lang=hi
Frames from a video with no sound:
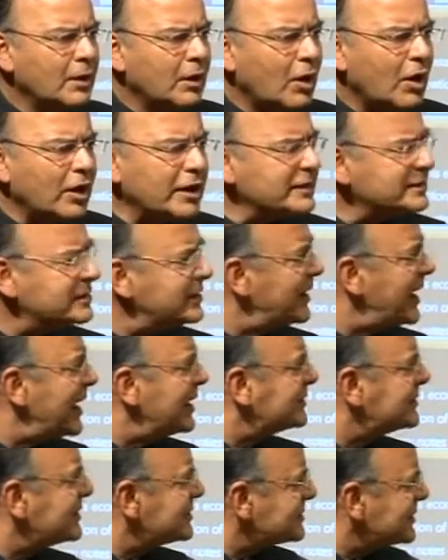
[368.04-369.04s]
और इसलिए
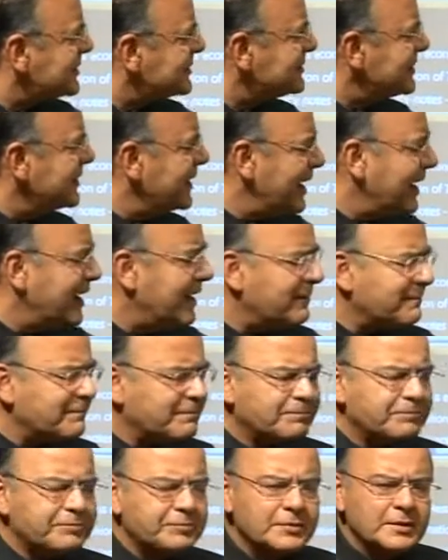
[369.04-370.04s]
जिस किसी ने
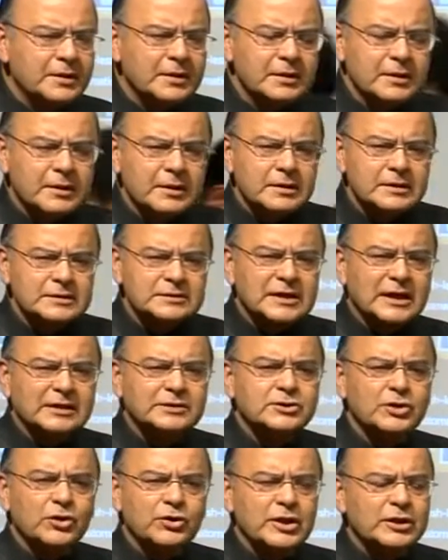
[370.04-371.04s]

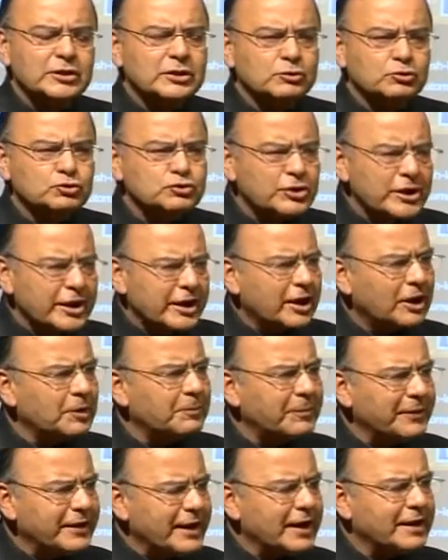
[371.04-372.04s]
साथियों ने दूसरी
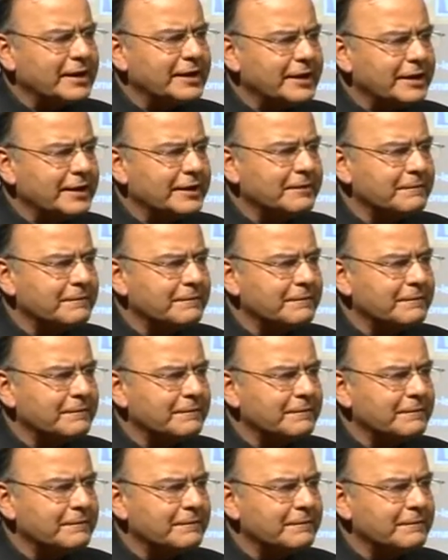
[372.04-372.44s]
कल्पना की